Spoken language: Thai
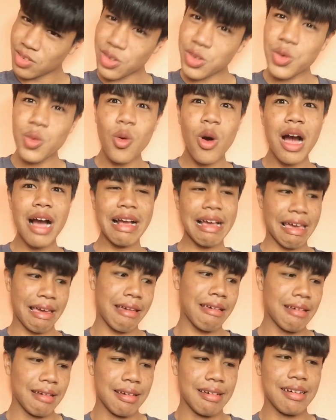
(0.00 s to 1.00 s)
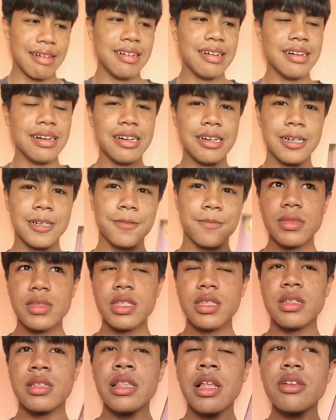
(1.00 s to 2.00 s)
ยั่วๆไงเออ
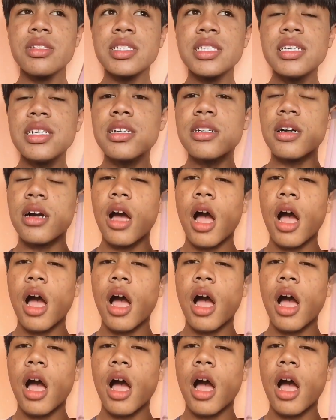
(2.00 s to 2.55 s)
แล้วซึ่ง